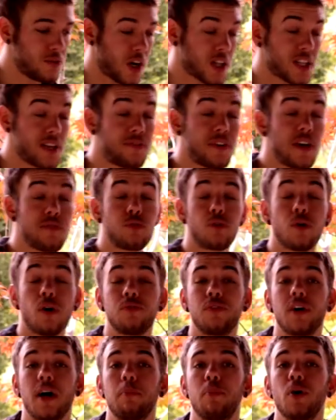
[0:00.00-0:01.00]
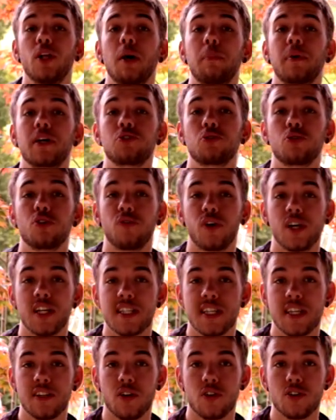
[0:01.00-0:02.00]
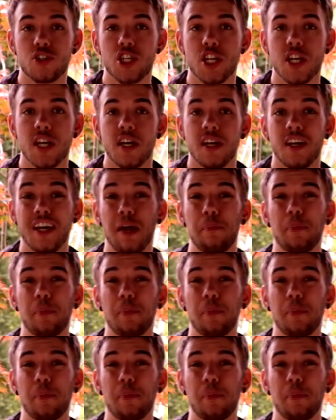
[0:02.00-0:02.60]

en effet voulant faire bonne impression devant les étrangers